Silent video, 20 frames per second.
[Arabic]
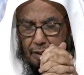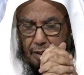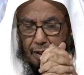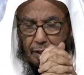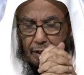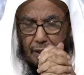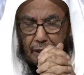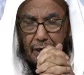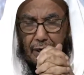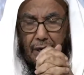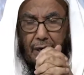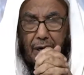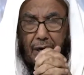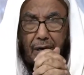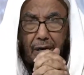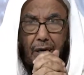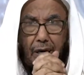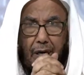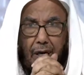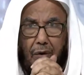
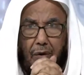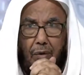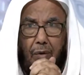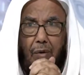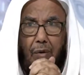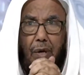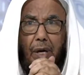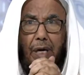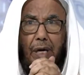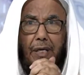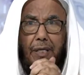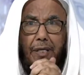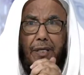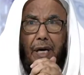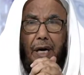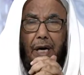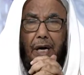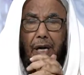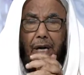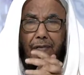الآية قول الله
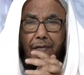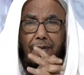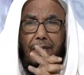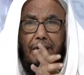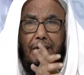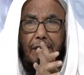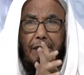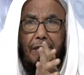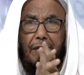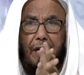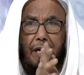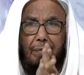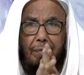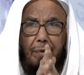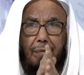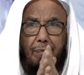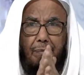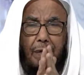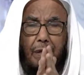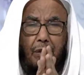تعالى في كتاب
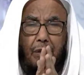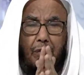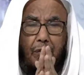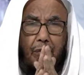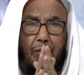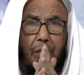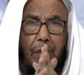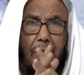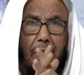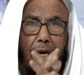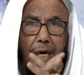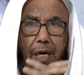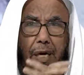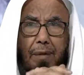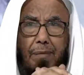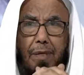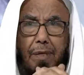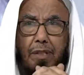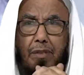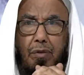مكنون لا
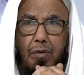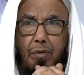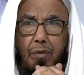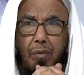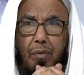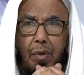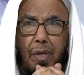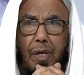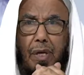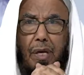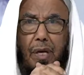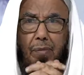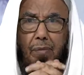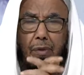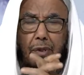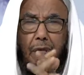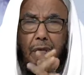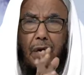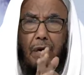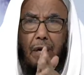يمسه إلا
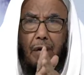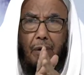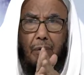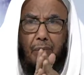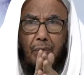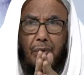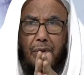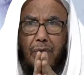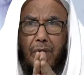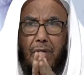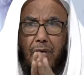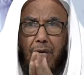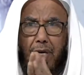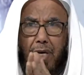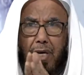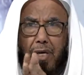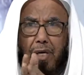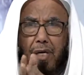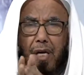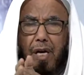المطهرون
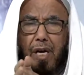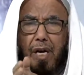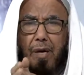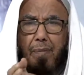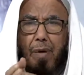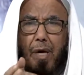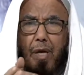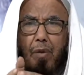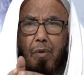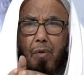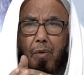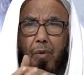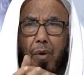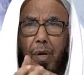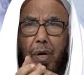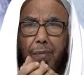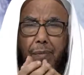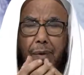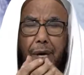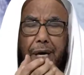يرى بعض
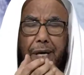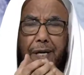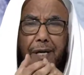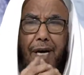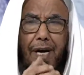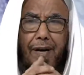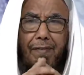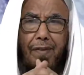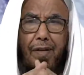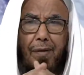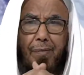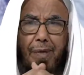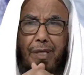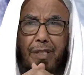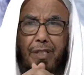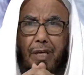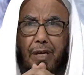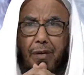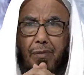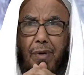العلماء أنها في
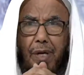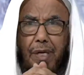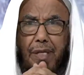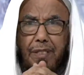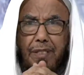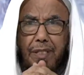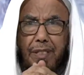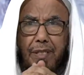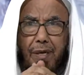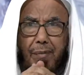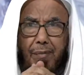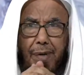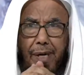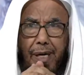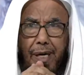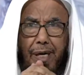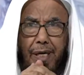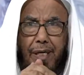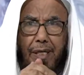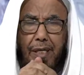البشر وليست
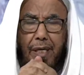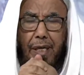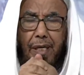الملائكة